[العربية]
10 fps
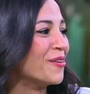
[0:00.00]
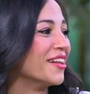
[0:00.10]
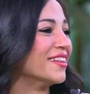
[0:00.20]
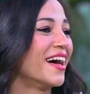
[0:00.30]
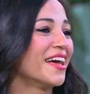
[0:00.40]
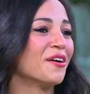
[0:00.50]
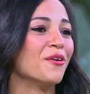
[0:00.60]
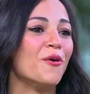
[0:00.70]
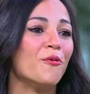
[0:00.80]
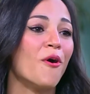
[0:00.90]
والله
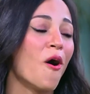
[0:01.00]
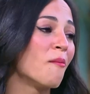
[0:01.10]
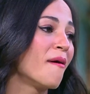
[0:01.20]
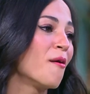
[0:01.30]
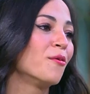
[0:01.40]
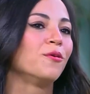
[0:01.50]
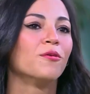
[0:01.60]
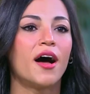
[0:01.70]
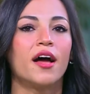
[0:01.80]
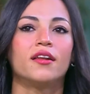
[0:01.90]
وهو بقى اقول
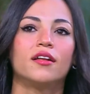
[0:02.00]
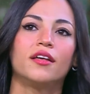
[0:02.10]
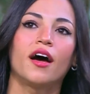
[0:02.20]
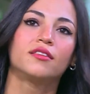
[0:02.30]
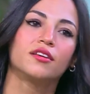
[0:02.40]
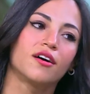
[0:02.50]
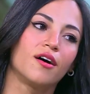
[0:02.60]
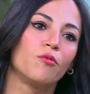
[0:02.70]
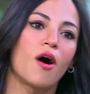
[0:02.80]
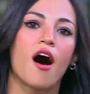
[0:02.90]
له انا ضعت
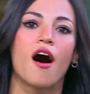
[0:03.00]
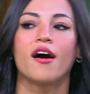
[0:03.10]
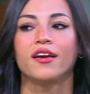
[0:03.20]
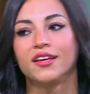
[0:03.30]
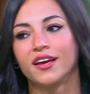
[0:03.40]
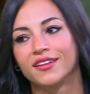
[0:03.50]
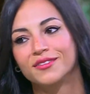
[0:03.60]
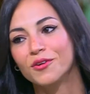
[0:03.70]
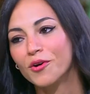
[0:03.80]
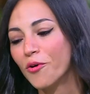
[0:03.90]
وعيط
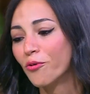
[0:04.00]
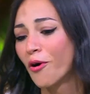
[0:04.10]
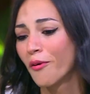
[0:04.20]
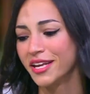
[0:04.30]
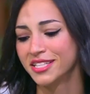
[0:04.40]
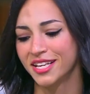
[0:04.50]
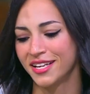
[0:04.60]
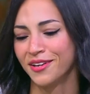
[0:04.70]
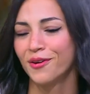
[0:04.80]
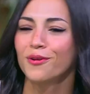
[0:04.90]
وهو
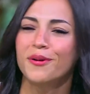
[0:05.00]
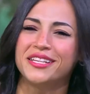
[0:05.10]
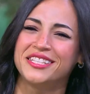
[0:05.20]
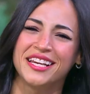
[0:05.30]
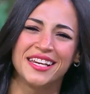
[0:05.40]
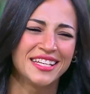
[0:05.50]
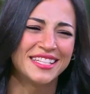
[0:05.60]
يشيلني اقول له ما تشيلنيش